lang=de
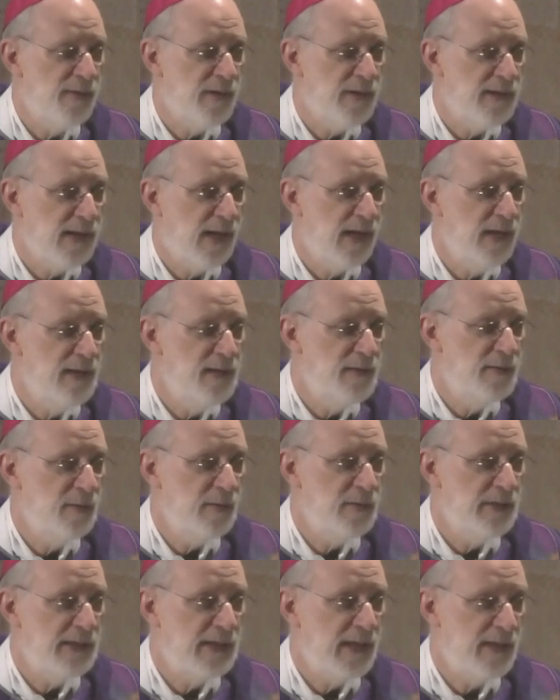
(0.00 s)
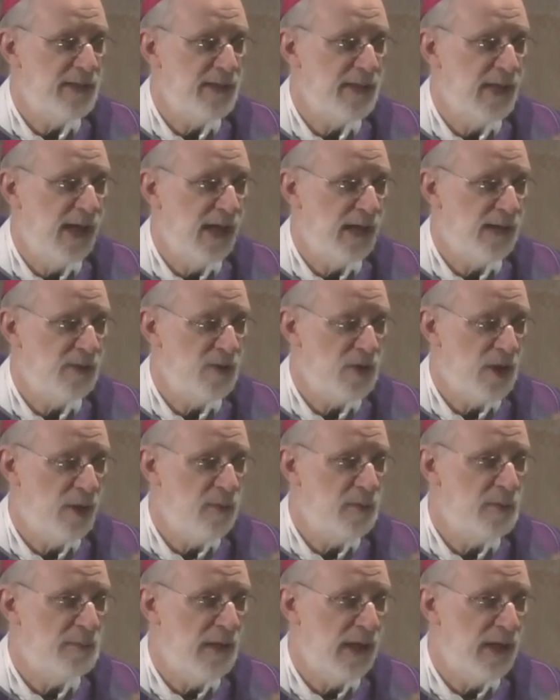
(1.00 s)
verteilt und dann sagt,
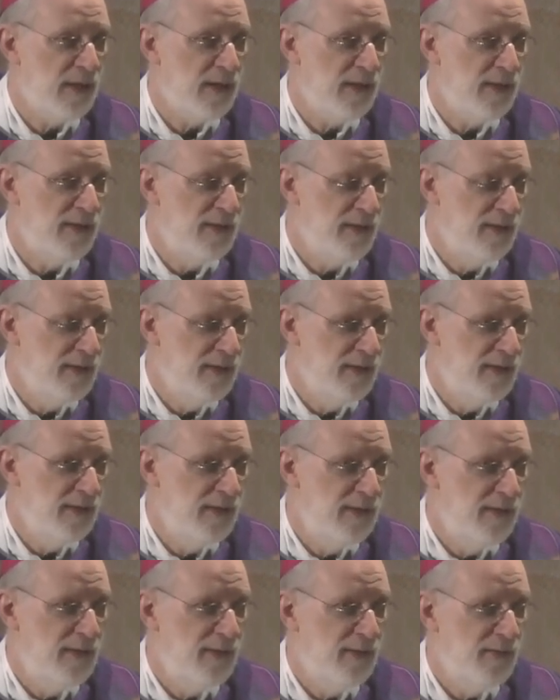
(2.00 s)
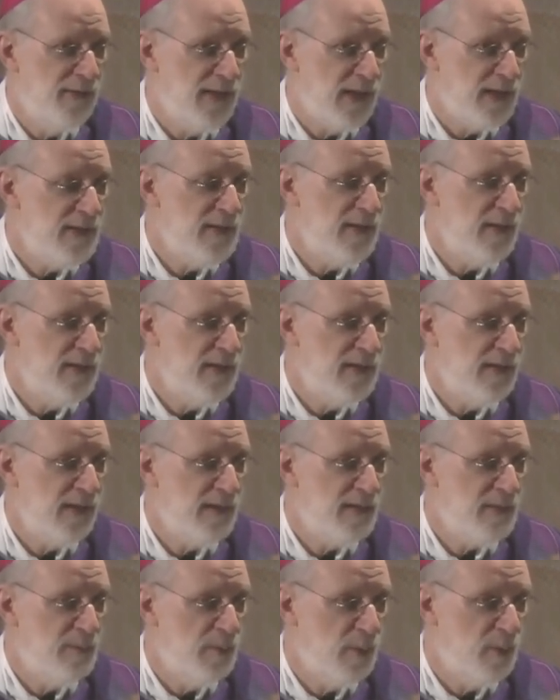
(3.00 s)
schaut mal, das ist
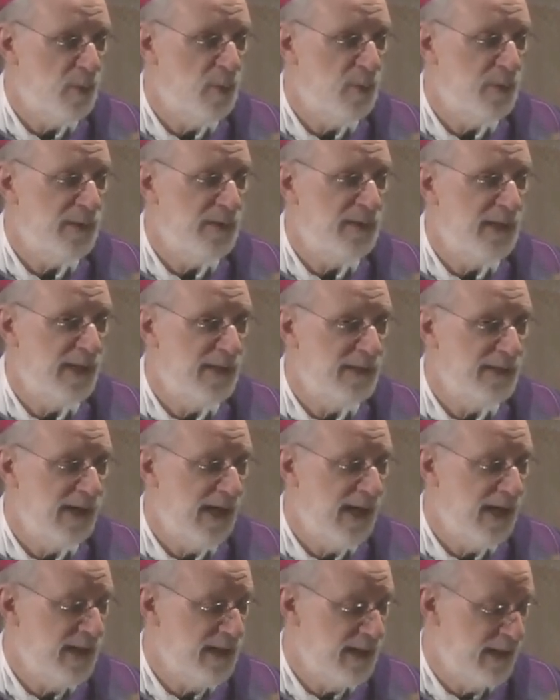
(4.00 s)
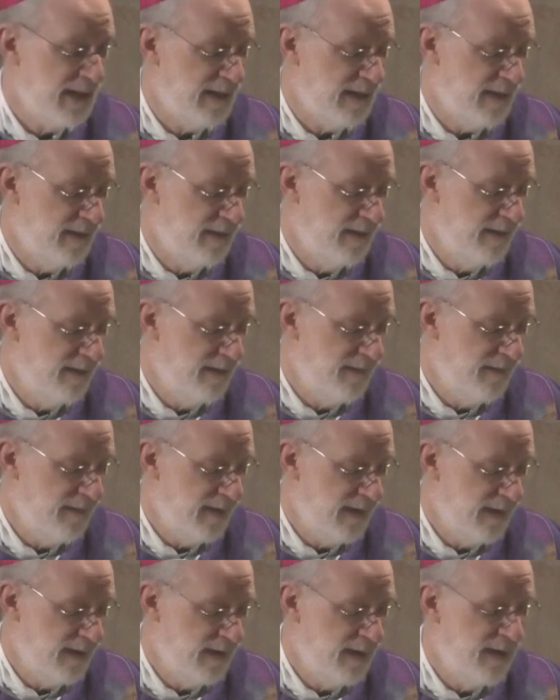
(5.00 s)
das Brot der Tränen,
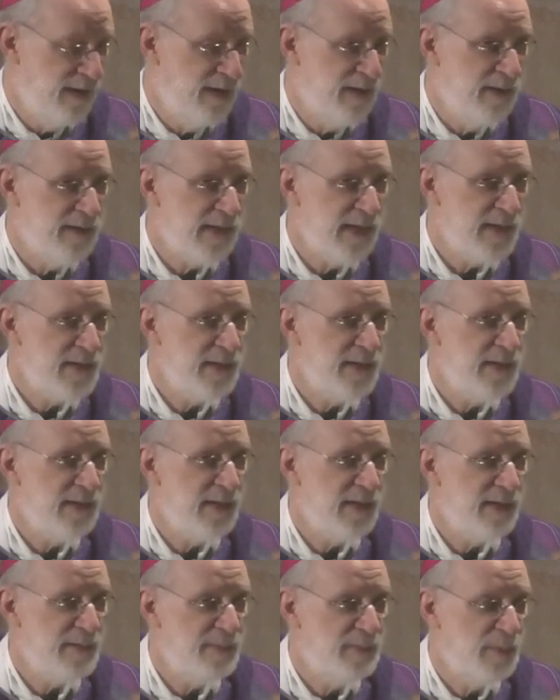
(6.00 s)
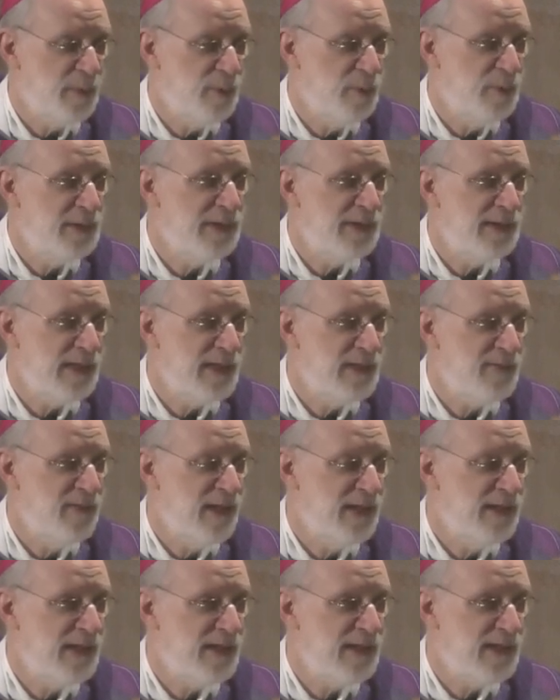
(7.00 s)
das ist das Brot, das
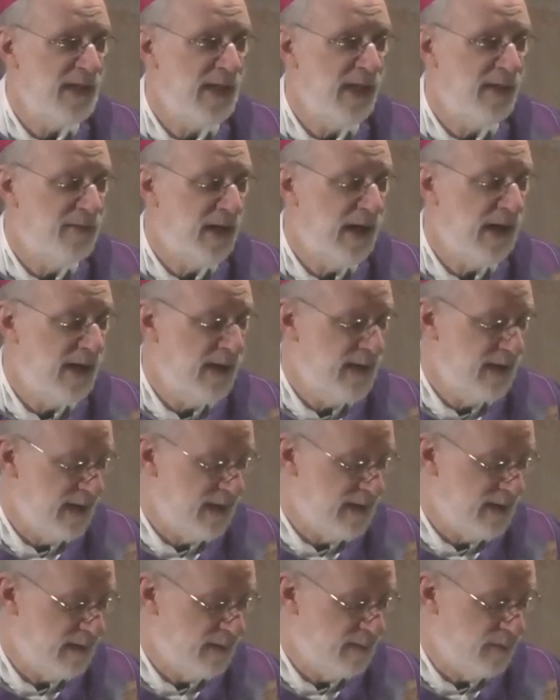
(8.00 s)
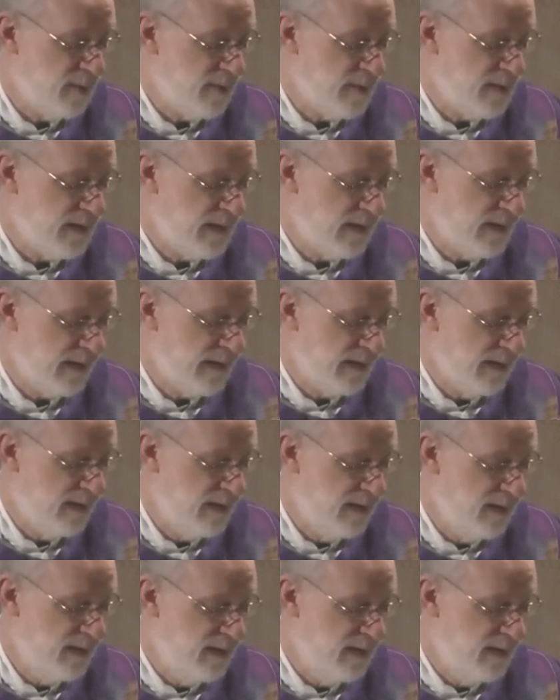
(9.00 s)
wir in der Sklaverei essen mussten.